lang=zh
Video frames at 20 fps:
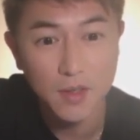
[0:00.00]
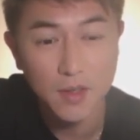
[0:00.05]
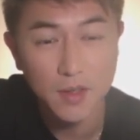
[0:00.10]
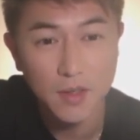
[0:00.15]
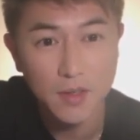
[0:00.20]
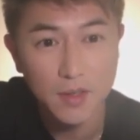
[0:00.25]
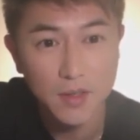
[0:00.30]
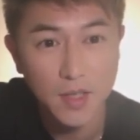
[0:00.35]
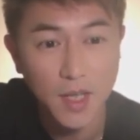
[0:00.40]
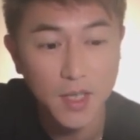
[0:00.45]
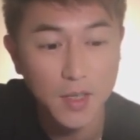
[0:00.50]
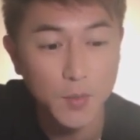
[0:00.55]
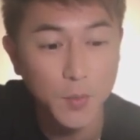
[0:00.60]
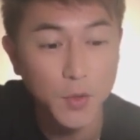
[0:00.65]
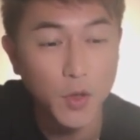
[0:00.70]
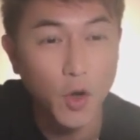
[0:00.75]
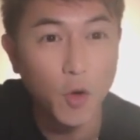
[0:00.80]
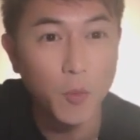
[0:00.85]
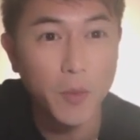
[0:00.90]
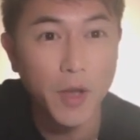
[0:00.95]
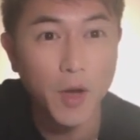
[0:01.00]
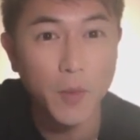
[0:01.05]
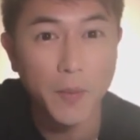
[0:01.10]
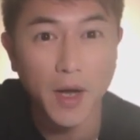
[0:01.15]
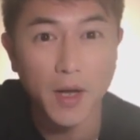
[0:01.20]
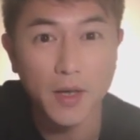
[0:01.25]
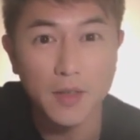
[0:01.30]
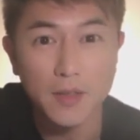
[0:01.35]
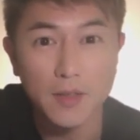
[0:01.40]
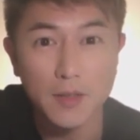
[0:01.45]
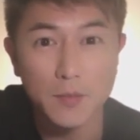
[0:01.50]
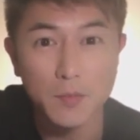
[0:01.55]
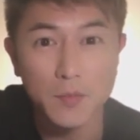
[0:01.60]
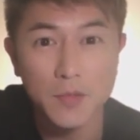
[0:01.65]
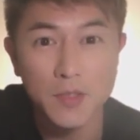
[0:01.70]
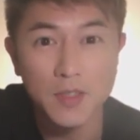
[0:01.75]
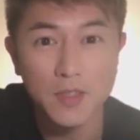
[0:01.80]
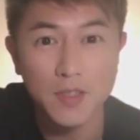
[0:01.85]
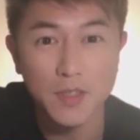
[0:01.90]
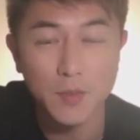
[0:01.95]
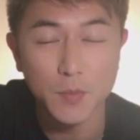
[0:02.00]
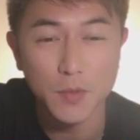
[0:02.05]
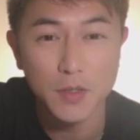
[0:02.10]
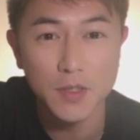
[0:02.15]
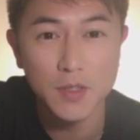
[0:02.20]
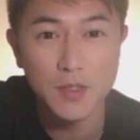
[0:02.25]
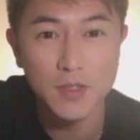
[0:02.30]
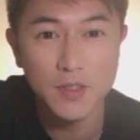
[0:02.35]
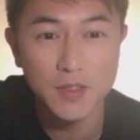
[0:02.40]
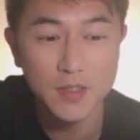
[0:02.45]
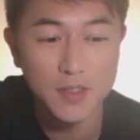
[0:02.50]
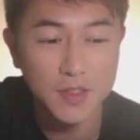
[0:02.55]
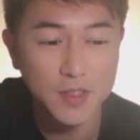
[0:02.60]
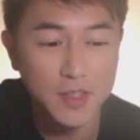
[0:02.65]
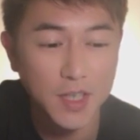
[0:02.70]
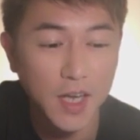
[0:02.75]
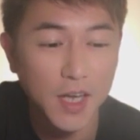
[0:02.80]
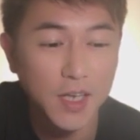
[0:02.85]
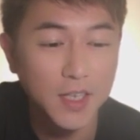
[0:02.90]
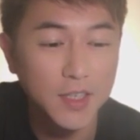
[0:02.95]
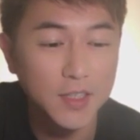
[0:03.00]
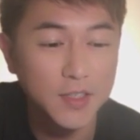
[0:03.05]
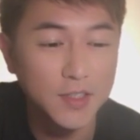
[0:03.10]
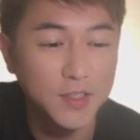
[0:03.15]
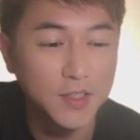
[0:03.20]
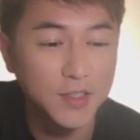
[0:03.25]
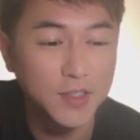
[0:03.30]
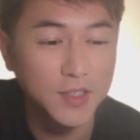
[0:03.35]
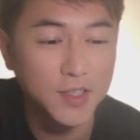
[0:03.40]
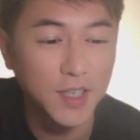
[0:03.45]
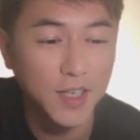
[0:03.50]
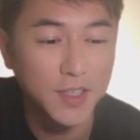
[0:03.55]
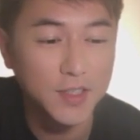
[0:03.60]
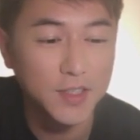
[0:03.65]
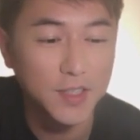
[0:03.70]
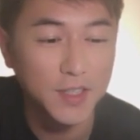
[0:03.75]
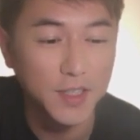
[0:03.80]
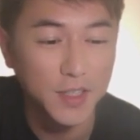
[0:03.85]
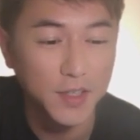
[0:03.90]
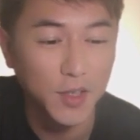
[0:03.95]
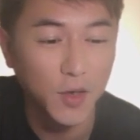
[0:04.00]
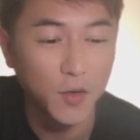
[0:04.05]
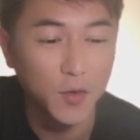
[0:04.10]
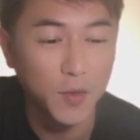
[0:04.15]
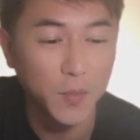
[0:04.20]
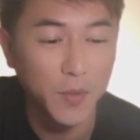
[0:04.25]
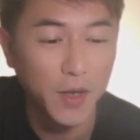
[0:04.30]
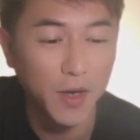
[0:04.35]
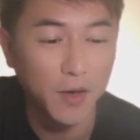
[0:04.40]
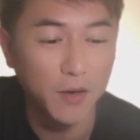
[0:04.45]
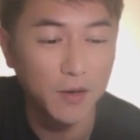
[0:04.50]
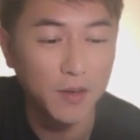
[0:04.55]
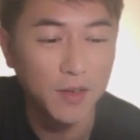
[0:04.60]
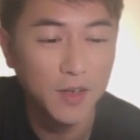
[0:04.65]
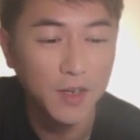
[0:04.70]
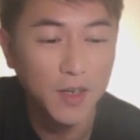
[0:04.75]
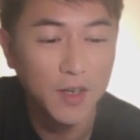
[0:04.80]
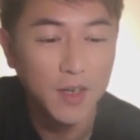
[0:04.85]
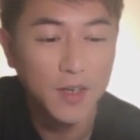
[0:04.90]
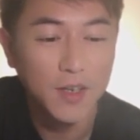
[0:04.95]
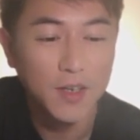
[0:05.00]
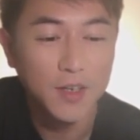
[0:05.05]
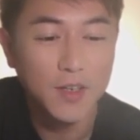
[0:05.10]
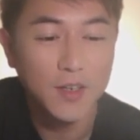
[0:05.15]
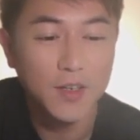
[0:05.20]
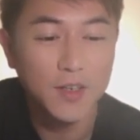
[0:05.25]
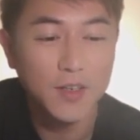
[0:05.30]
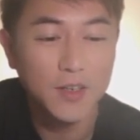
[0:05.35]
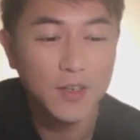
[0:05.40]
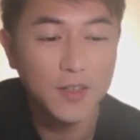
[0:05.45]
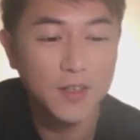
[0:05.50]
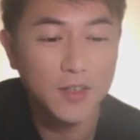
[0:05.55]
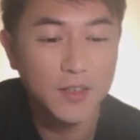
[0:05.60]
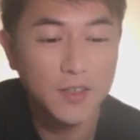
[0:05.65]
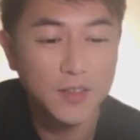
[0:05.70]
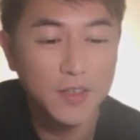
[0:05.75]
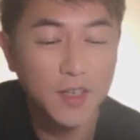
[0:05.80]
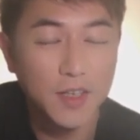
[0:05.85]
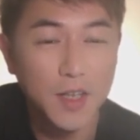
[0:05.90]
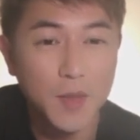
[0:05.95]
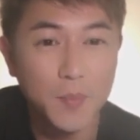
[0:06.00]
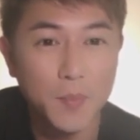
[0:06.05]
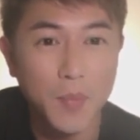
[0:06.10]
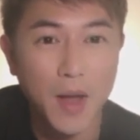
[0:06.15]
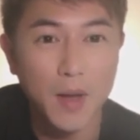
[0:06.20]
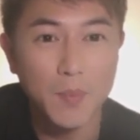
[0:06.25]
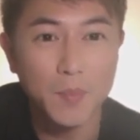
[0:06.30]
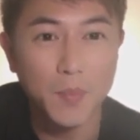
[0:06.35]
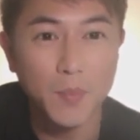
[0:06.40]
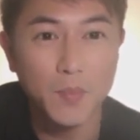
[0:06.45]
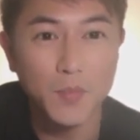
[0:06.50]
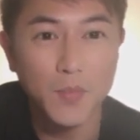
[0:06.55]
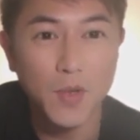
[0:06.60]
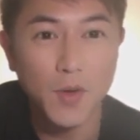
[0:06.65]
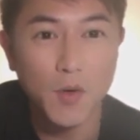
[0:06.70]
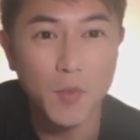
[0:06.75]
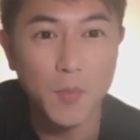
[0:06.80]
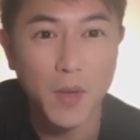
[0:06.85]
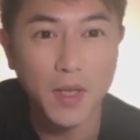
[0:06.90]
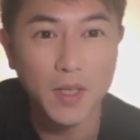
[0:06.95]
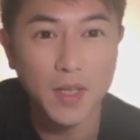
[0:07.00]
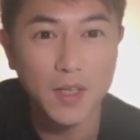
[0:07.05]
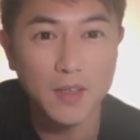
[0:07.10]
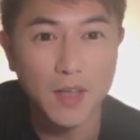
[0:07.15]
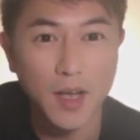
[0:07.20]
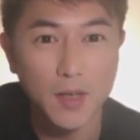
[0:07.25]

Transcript: 那你们投票吧，你们你们在在这里投个票，让他把让我把它打